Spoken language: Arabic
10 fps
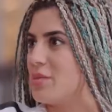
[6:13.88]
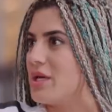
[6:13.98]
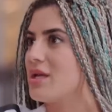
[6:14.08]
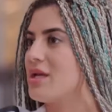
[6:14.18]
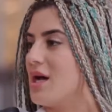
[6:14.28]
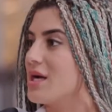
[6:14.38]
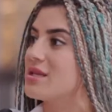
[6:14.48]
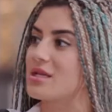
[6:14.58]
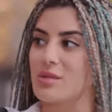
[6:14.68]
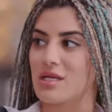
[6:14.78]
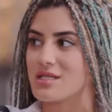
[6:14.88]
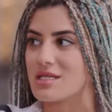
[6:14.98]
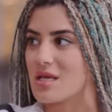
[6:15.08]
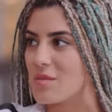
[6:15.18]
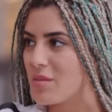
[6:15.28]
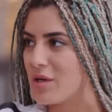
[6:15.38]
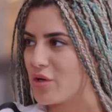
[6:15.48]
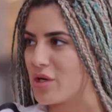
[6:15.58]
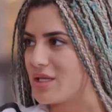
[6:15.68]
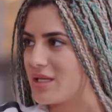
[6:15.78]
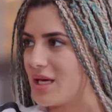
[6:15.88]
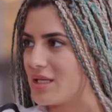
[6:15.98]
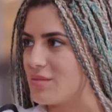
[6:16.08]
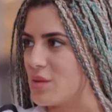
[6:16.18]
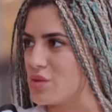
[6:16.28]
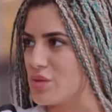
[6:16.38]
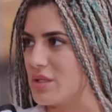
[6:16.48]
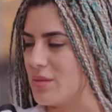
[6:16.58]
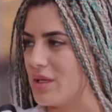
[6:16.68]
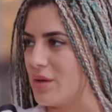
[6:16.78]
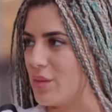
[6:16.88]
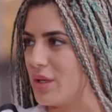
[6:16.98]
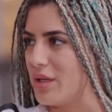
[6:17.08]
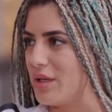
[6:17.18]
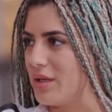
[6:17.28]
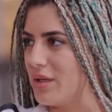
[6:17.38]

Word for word: تبهرنا اكثر من التصاميم اللي اوريدي كانت موجوده من اول؟